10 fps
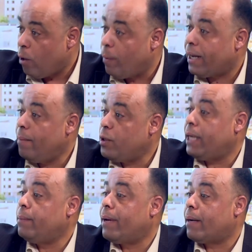وبرامج
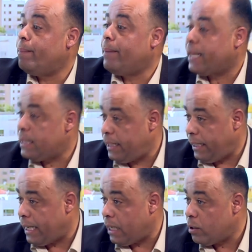عن مركز
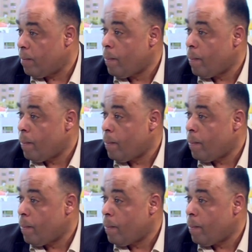العلاج